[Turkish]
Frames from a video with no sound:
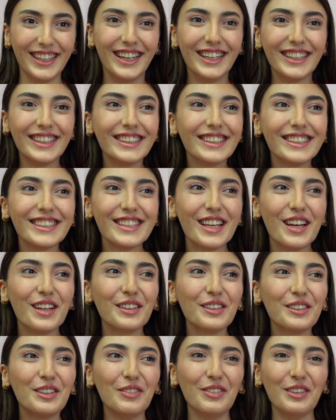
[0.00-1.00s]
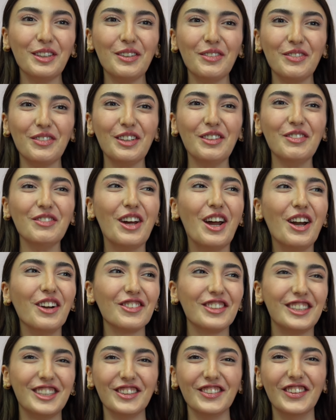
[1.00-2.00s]
Yani nasıl anlatabilirim
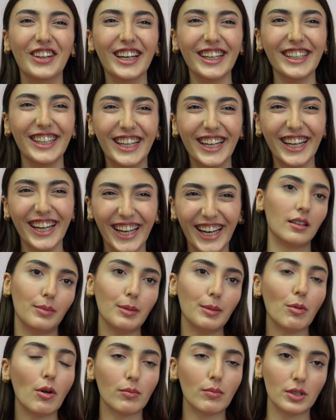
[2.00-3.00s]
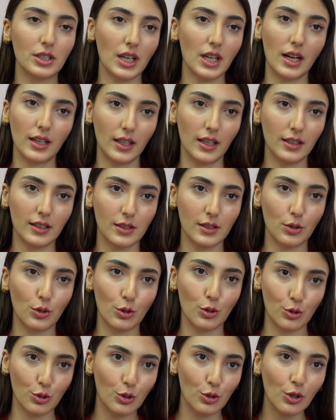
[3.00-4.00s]
bilmiyorum ki ben. Bilmiyorum dışarıdan nasıl
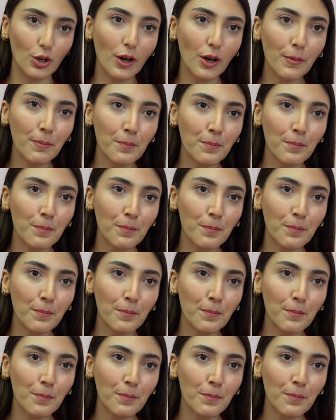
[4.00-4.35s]
gözüküyor